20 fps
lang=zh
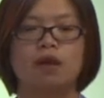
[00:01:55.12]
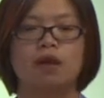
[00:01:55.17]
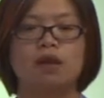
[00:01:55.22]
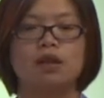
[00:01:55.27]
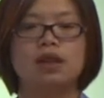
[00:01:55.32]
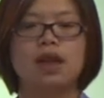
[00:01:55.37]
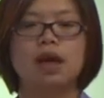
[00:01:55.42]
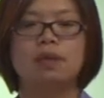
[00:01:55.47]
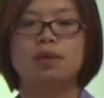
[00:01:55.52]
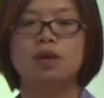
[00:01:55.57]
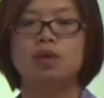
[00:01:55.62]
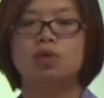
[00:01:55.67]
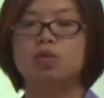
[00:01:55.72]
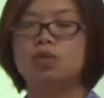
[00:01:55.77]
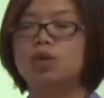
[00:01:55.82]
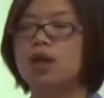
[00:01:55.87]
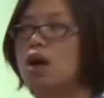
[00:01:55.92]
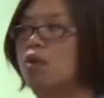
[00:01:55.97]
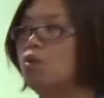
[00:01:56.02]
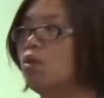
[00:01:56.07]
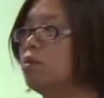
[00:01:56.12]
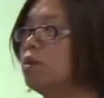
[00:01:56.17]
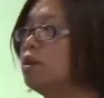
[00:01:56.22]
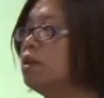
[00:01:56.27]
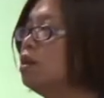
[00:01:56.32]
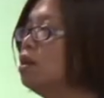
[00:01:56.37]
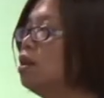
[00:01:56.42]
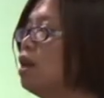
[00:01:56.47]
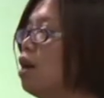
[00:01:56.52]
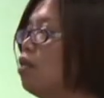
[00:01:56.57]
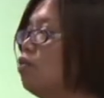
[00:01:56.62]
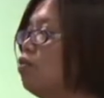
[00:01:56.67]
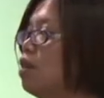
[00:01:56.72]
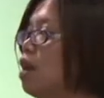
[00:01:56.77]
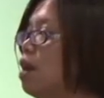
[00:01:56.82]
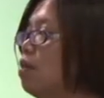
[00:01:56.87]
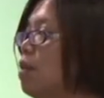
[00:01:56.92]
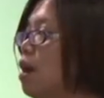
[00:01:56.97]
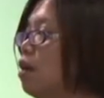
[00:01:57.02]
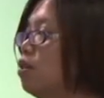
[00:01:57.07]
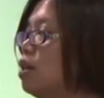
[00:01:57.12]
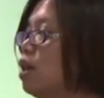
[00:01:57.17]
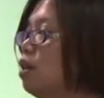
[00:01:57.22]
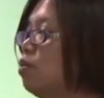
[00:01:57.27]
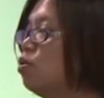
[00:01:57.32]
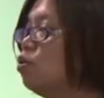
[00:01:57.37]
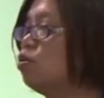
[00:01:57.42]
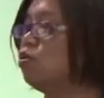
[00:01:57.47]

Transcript: 再比如呢，我们资产负债表项目